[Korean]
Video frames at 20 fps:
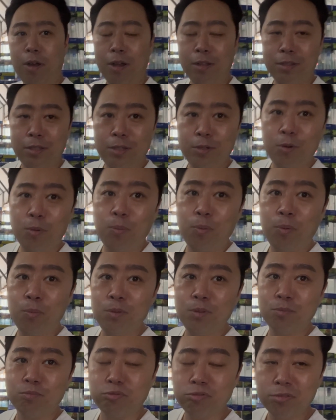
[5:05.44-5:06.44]
아니 이거
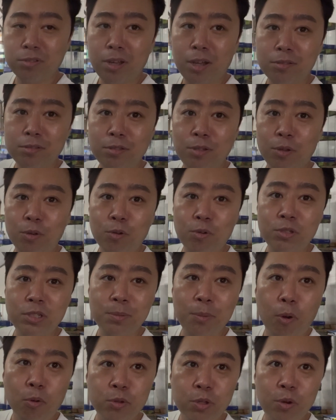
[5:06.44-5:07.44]
보면 무슨 생각 드세요? 이거
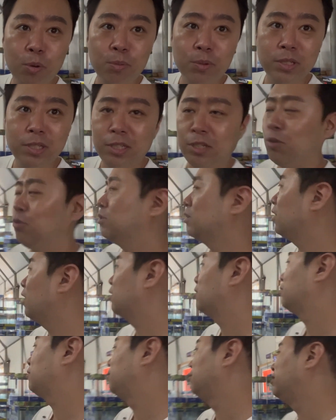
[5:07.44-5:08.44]
씹어 어떻게 옮기지? 이런
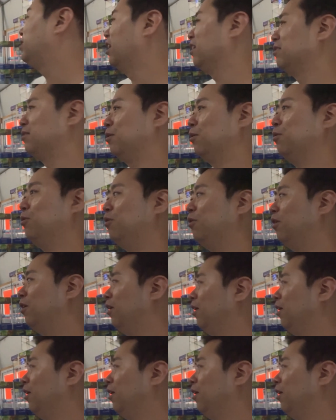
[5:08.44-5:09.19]
생각 들지 않으세요?